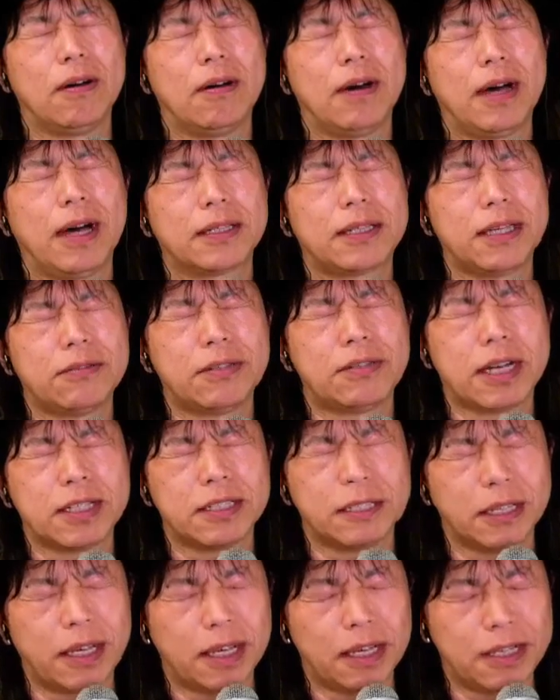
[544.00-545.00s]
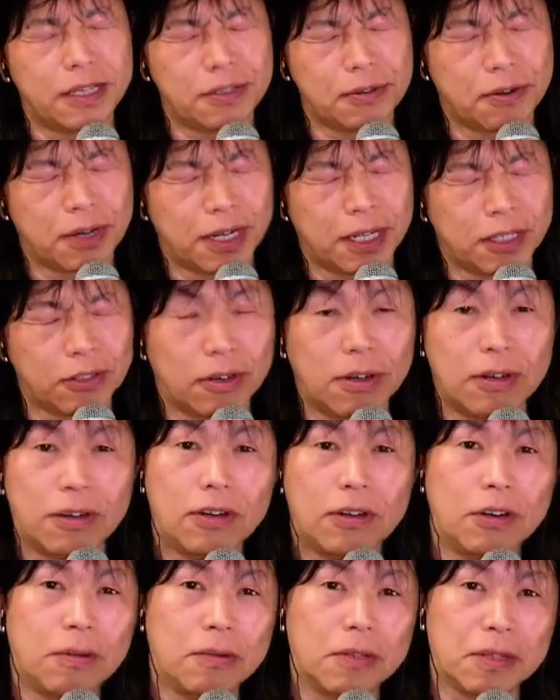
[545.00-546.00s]
秋ぐらいに延期しようかなと
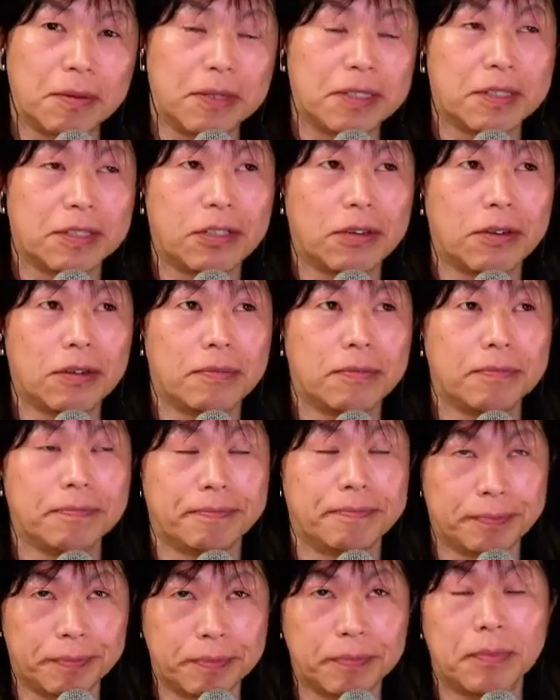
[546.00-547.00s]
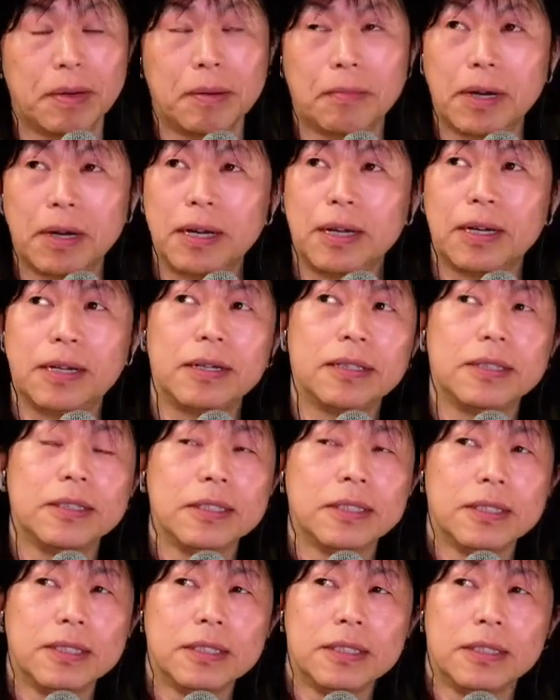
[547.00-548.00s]
思ってます。今日うん、まあまあ
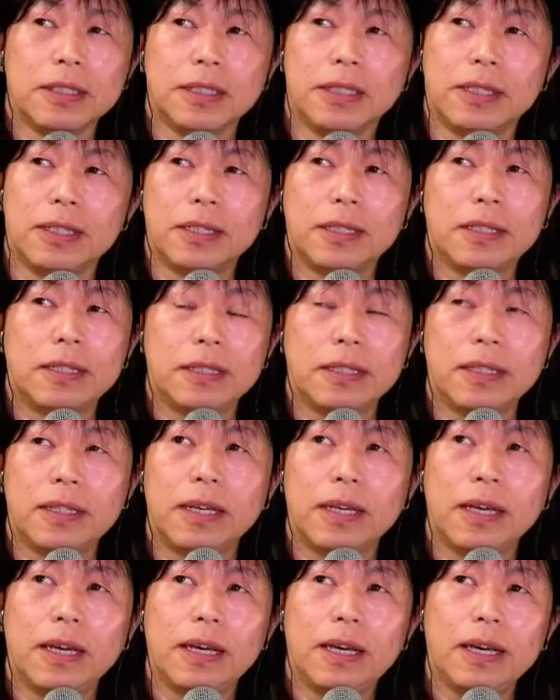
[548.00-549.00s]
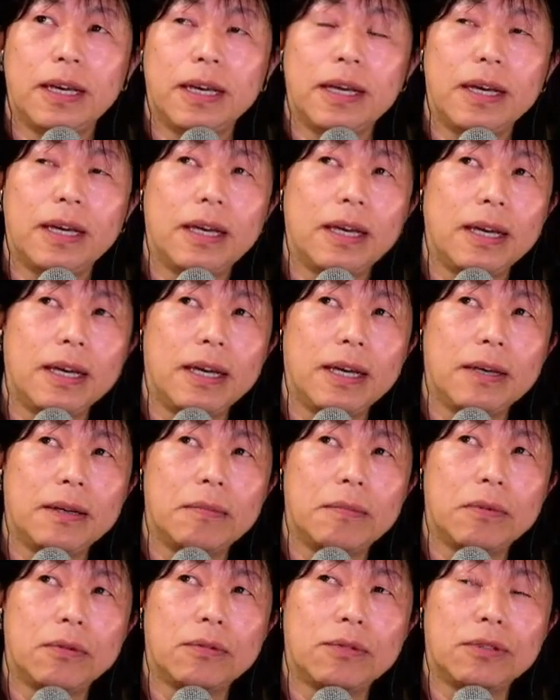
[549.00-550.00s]
えー、
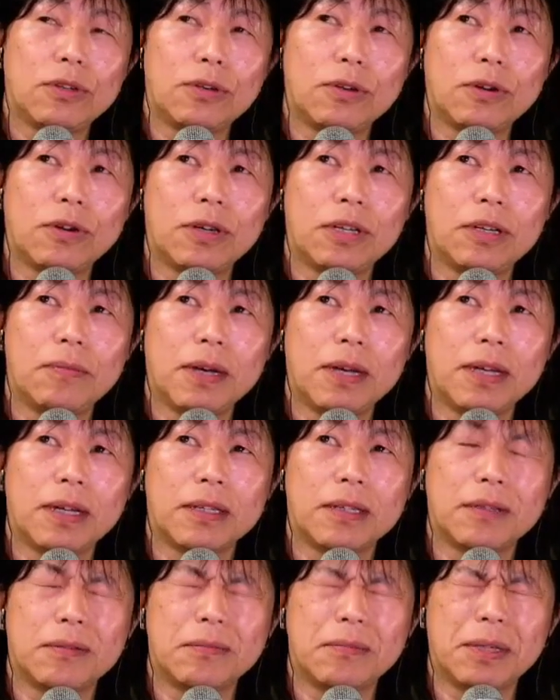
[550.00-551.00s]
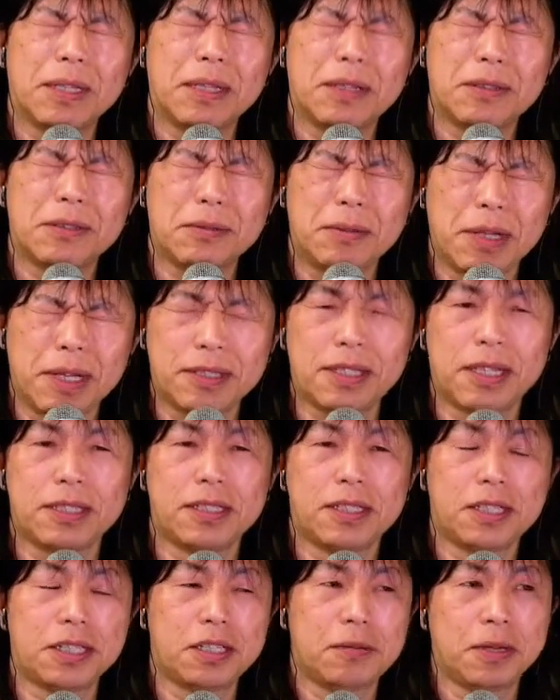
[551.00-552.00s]
僕の今まだね正
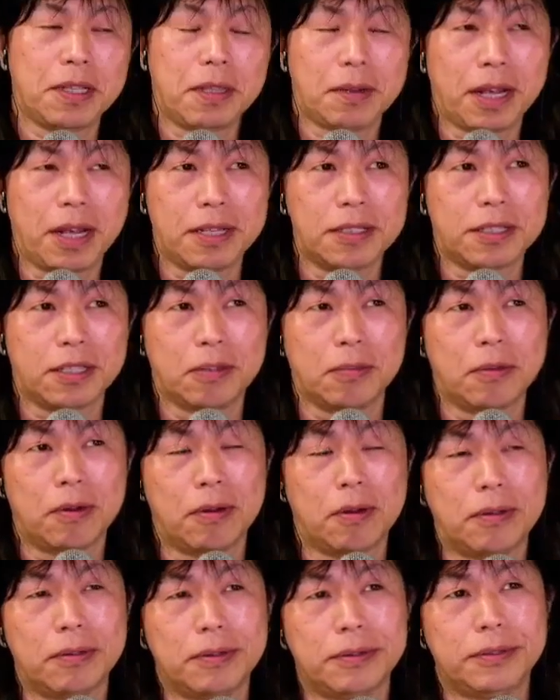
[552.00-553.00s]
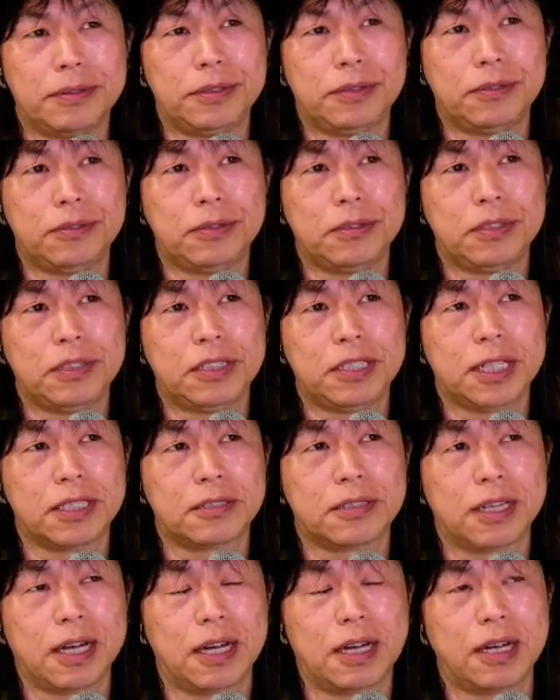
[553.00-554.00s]
式に決めてないんですけども11
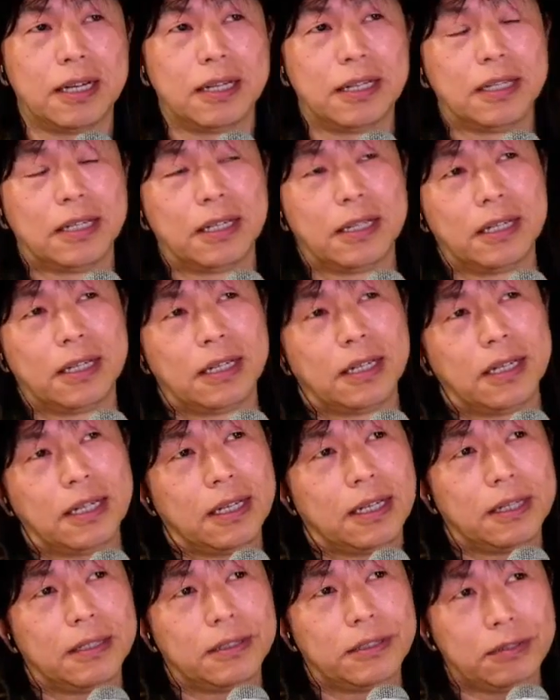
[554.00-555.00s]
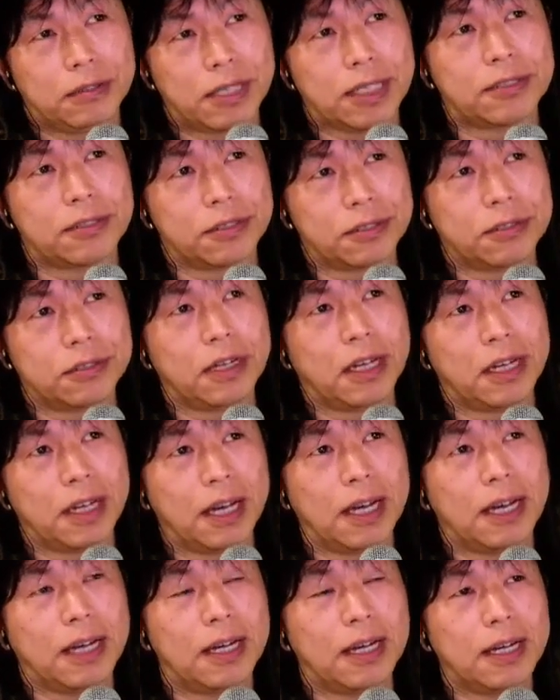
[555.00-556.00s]
月か10月の末
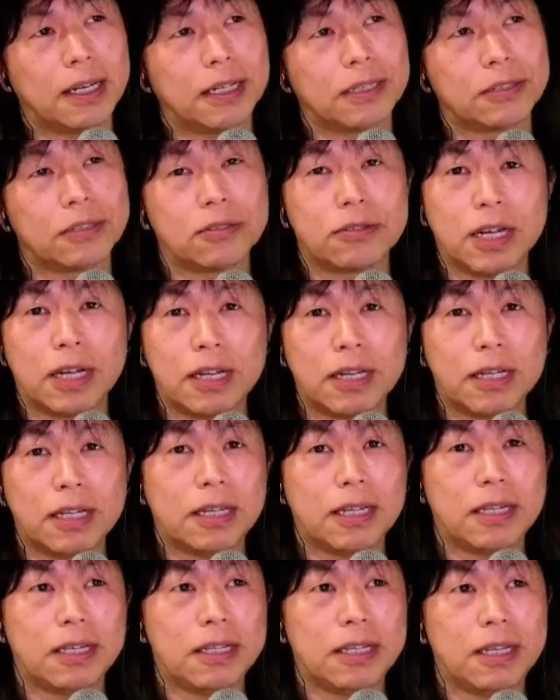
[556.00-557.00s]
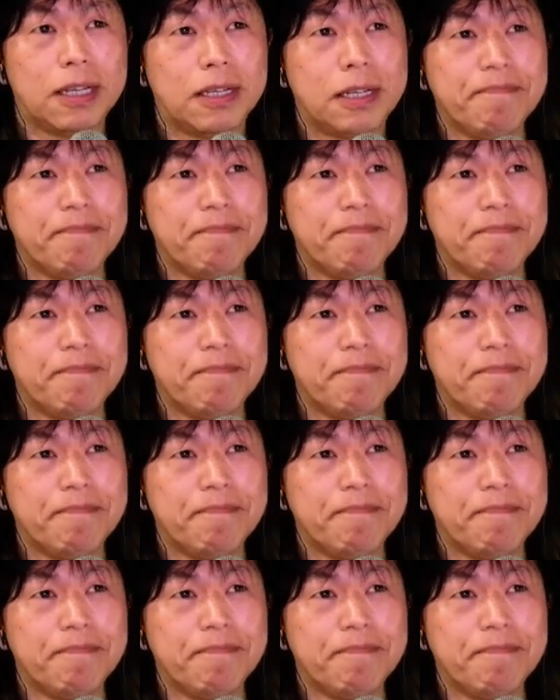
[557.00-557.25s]
かあそれぐらいに